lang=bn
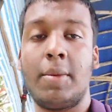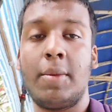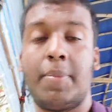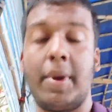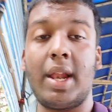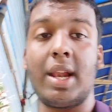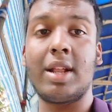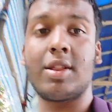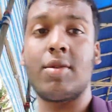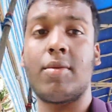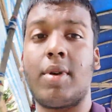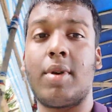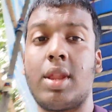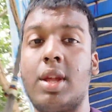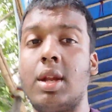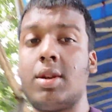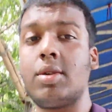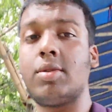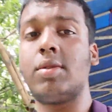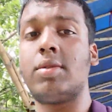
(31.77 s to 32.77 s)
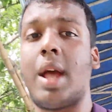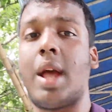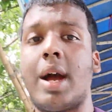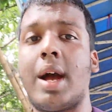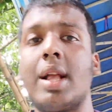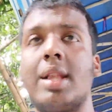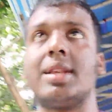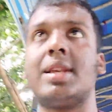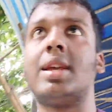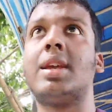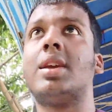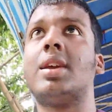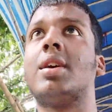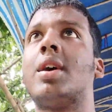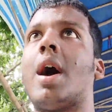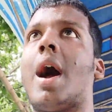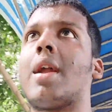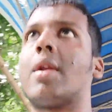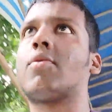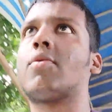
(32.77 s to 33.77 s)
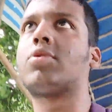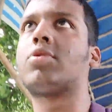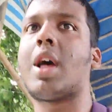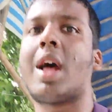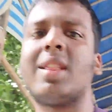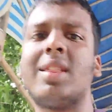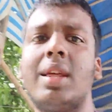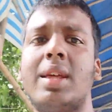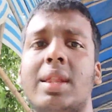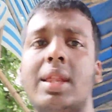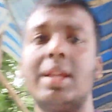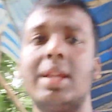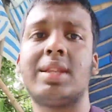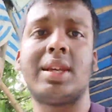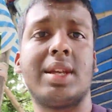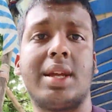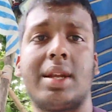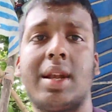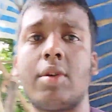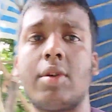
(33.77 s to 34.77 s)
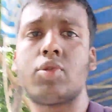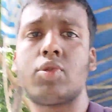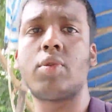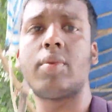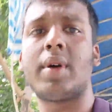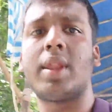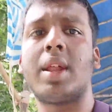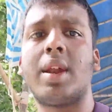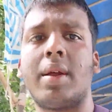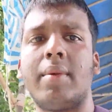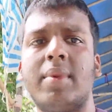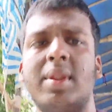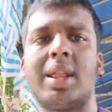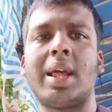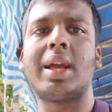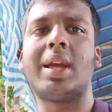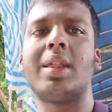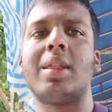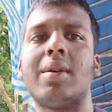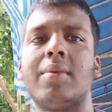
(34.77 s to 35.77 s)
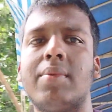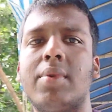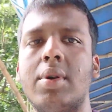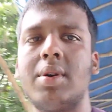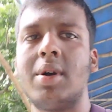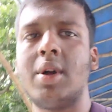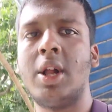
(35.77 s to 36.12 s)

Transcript: পেলে তোমাদেরও দেখাচ্ছি আর কোথা দিয়ে দিচ্ছে সেটাও তোমাদের আমি দেখিয়ে দেবো